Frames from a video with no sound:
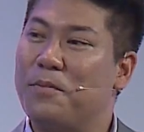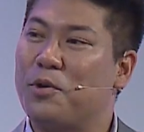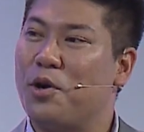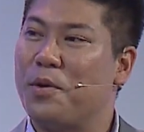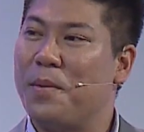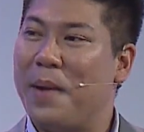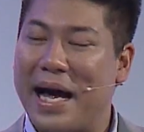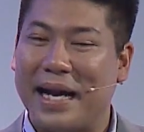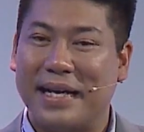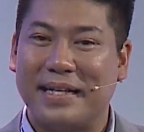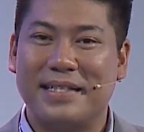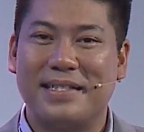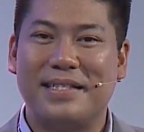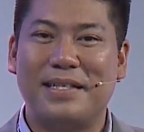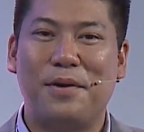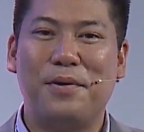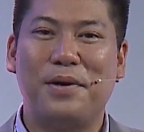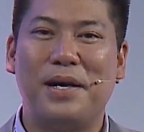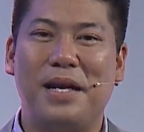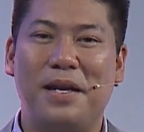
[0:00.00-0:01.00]
của các bạn
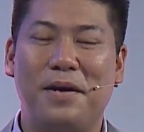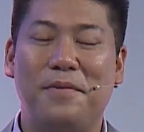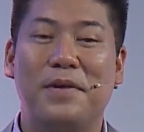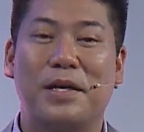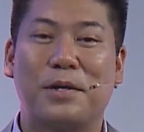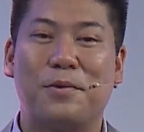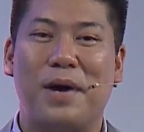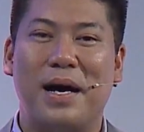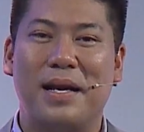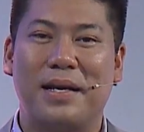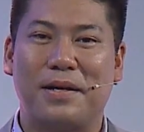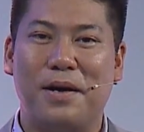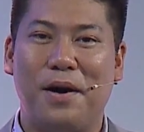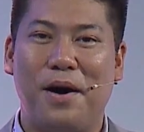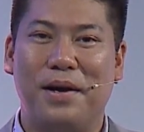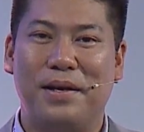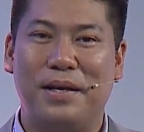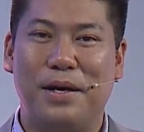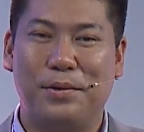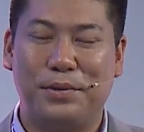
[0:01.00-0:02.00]
sau khi đã vượt qua được câu
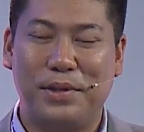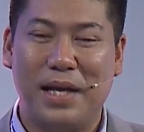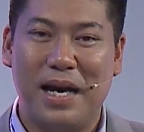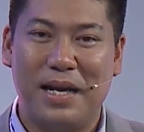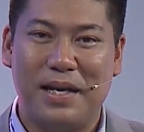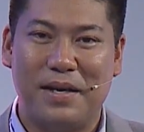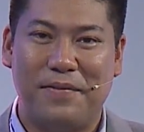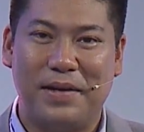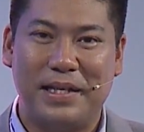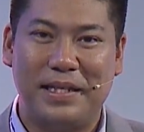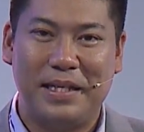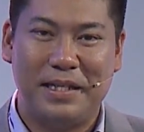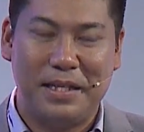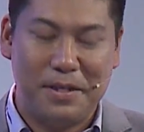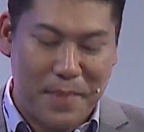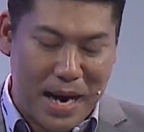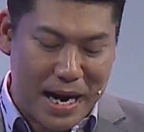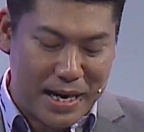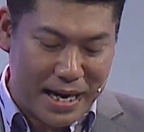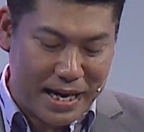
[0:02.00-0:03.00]
hỏi đầu tiên ở phần thi thứ
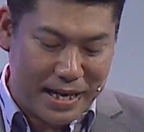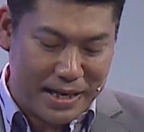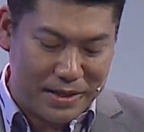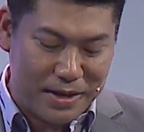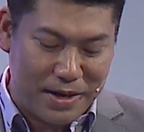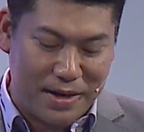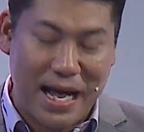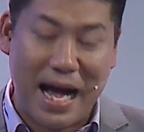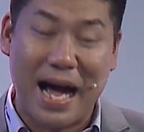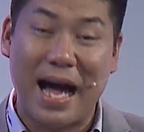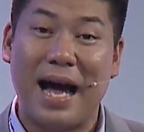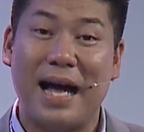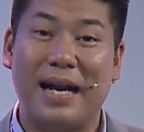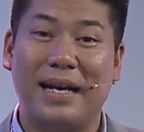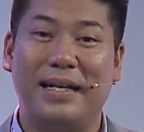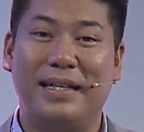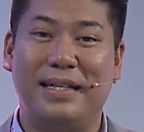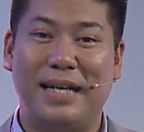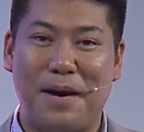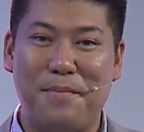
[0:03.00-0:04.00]
ba này đó là
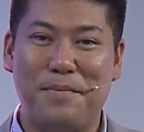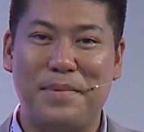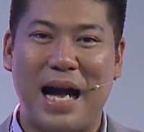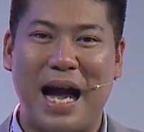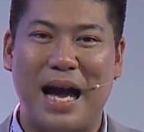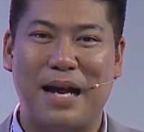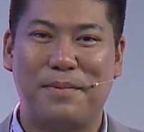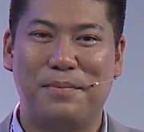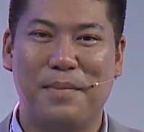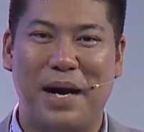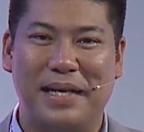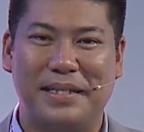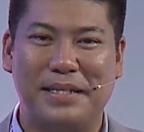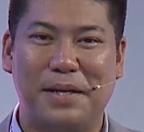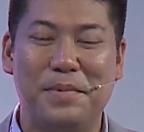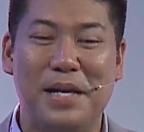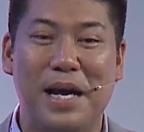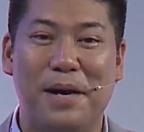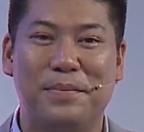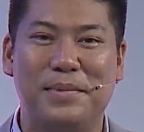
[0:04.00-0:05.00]

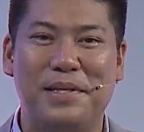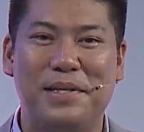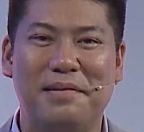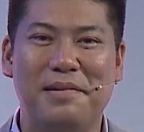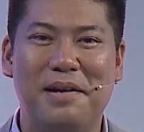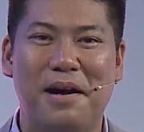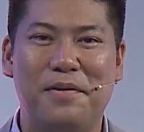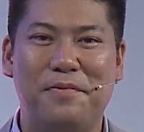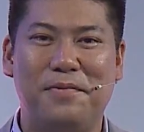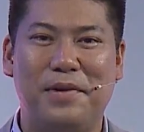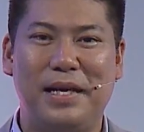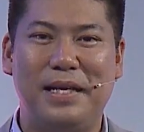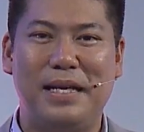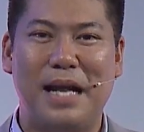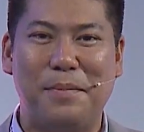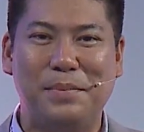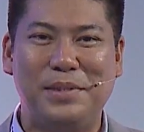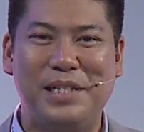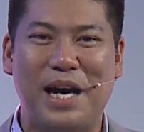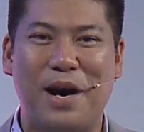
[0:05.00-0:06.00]
5.700 điểm đương với
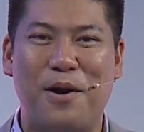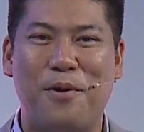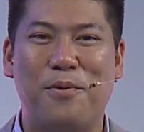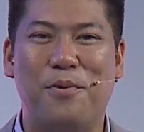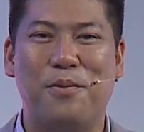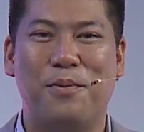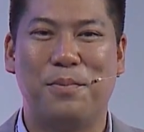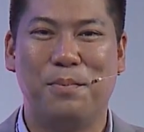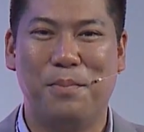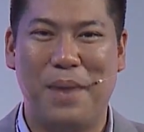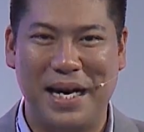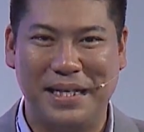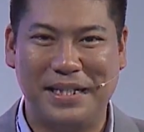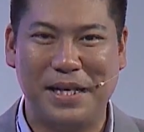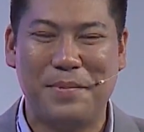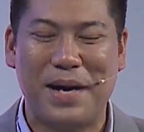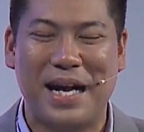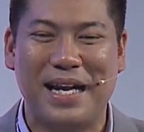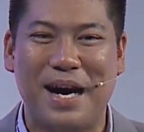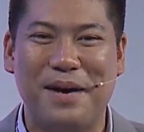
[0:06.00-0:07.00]
5 triệu
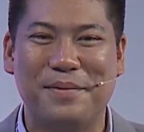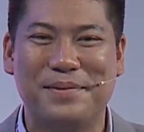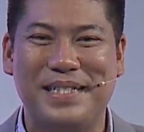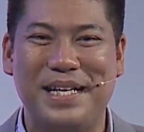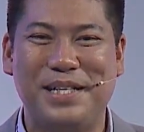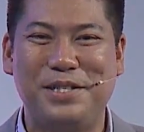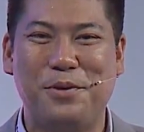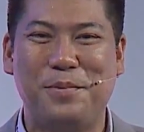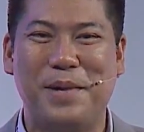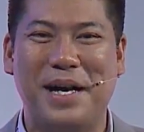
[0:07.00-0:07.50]
700 ngàn đồng. Xin chúc